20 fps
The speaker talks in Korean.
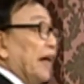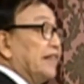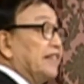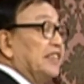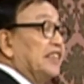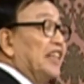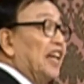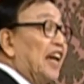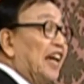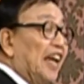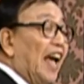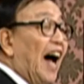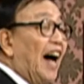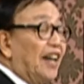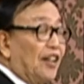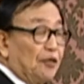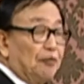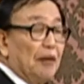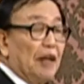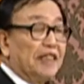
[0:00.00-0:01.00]

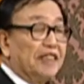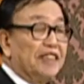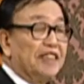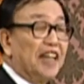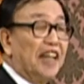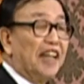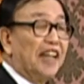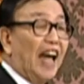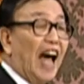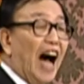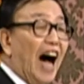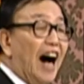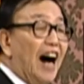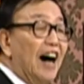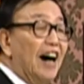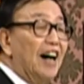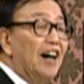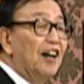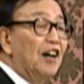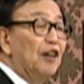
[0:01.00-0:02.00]
백제야예요.
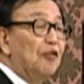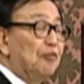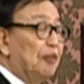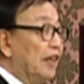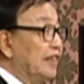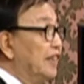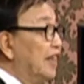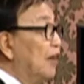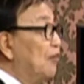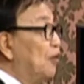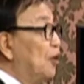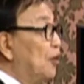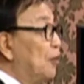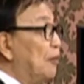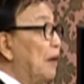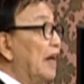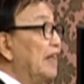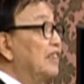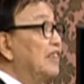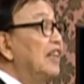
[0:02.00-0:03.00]
백제야. 백제야
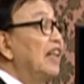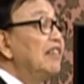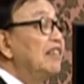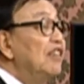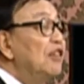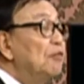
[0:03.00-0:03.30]
뭐 백제